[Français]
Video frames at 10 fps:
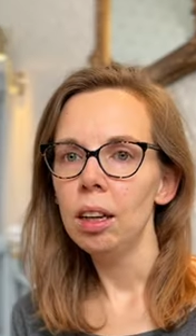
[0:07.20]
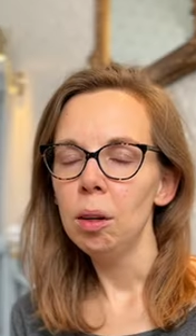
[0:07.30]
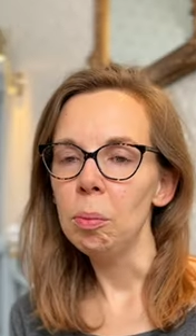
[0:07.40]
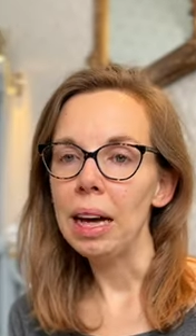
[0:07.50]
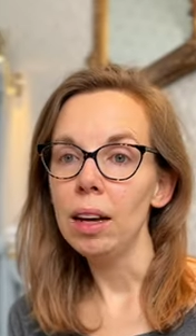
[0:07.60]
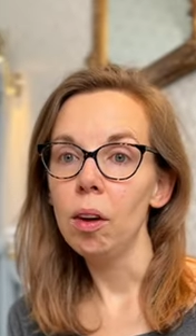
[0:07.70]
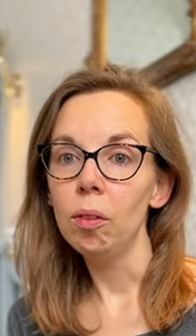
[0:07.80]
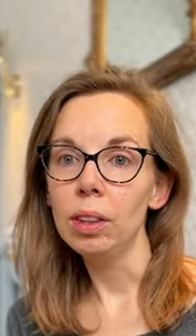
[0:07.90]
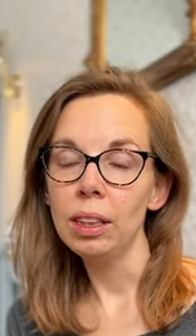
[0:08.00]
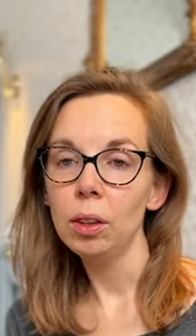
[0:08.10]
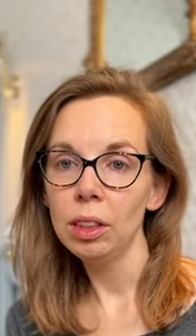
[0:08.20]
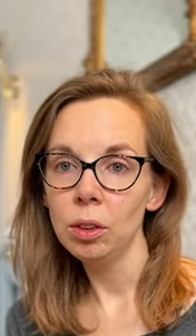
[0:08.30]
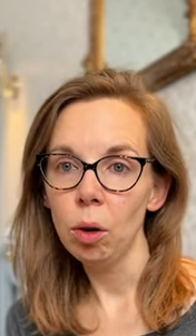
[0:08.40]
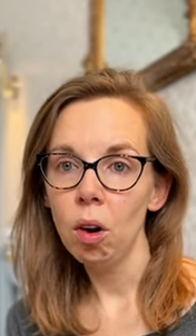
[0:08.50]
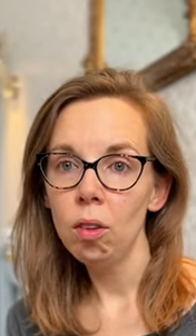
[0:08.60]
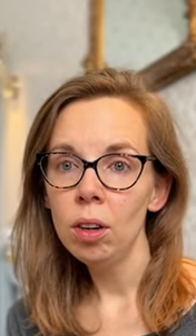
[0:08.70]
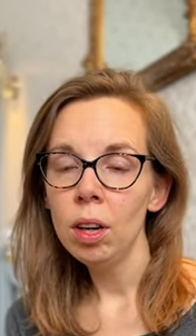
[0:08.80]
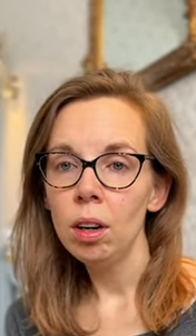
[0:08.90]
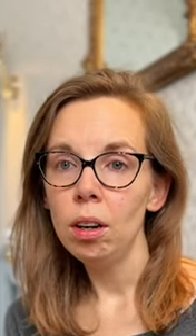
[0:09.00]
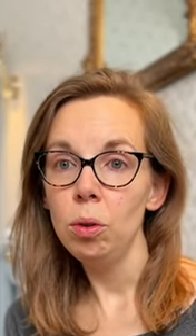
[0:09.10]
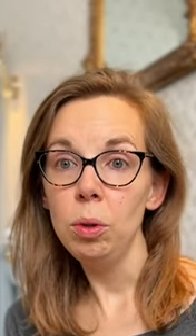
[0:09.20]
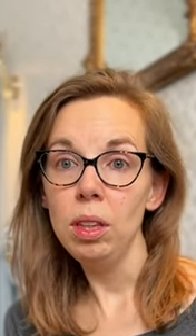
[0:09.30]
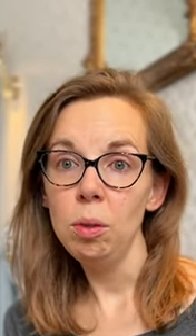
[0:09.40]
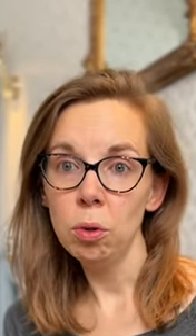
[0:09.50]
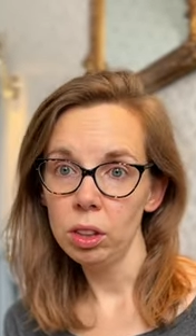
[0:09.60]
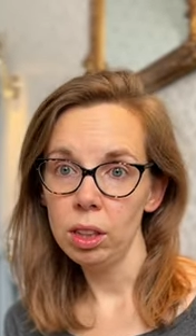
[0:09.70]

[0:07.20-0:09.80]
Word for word: Ben, on était au restaurant. Lui, il mangeait